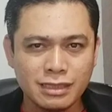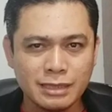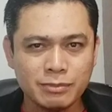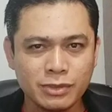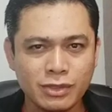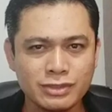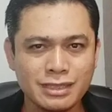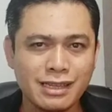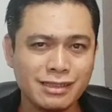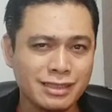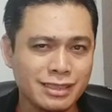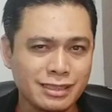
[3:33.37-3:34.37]
Kriptos
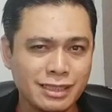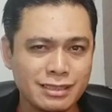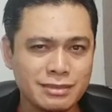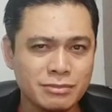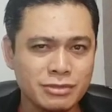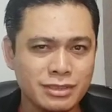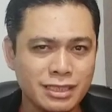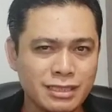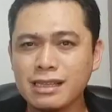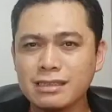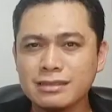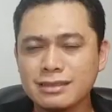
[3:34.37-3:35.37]
artinya
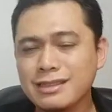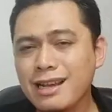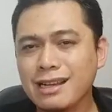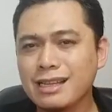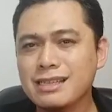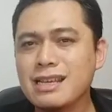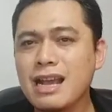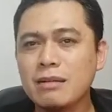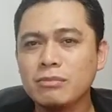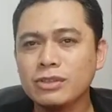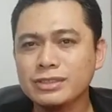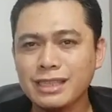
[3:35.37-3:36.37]
tersembunyi, sedangkan
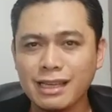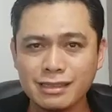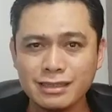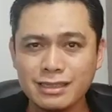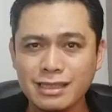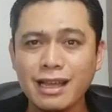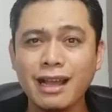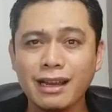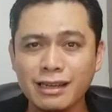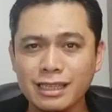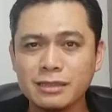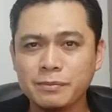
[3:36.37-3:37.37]
gamos artinya
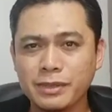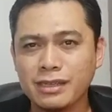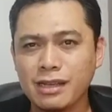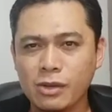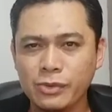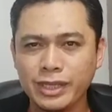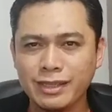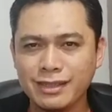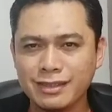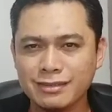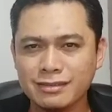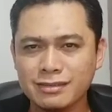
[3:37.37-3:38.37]
alat
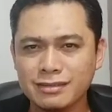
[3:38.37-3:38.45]
perkawinan.